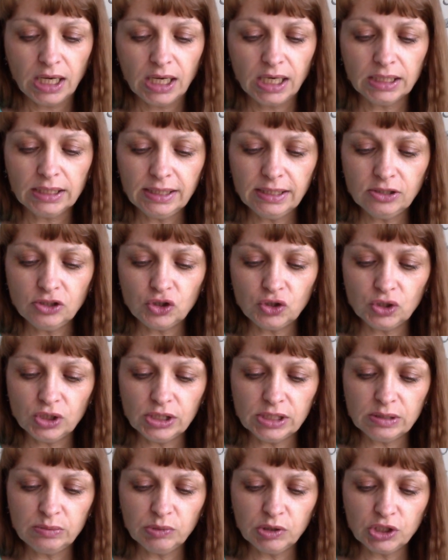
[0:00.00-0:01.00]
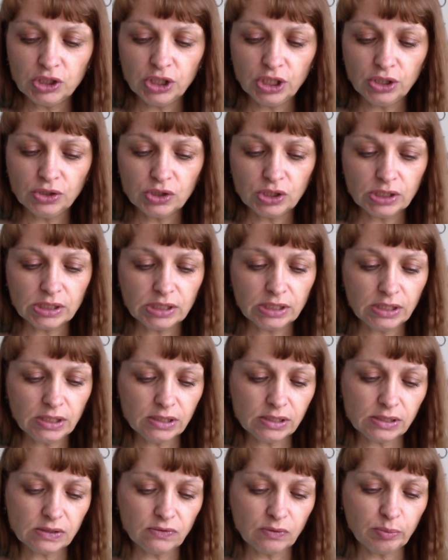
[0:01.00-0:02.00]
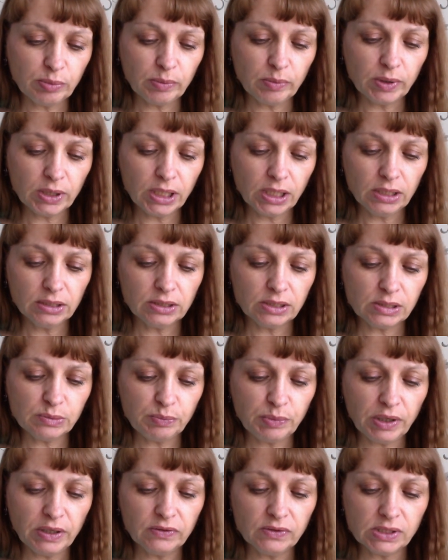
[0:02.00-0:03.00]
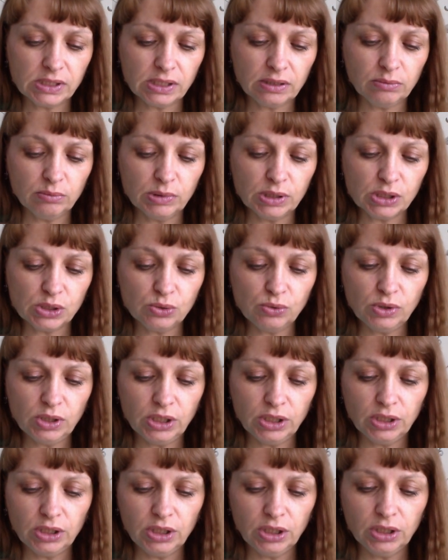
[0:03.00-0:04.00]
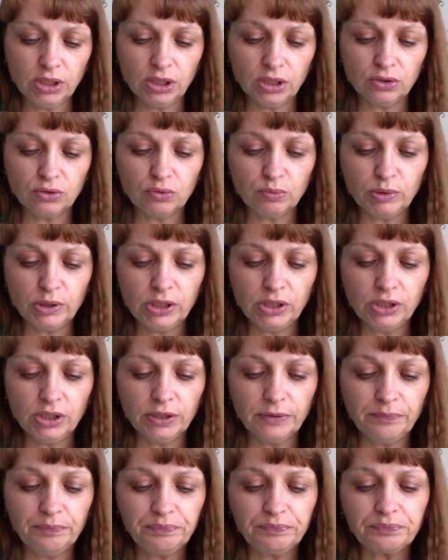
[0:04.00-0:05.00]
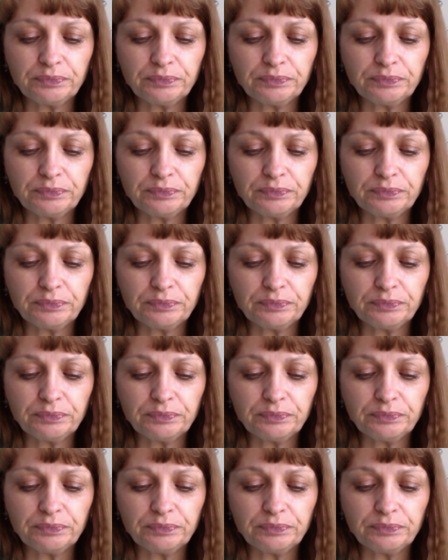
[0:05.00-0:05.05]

Отличное смягчающее средство помогает избавиться от мозолей и огрубления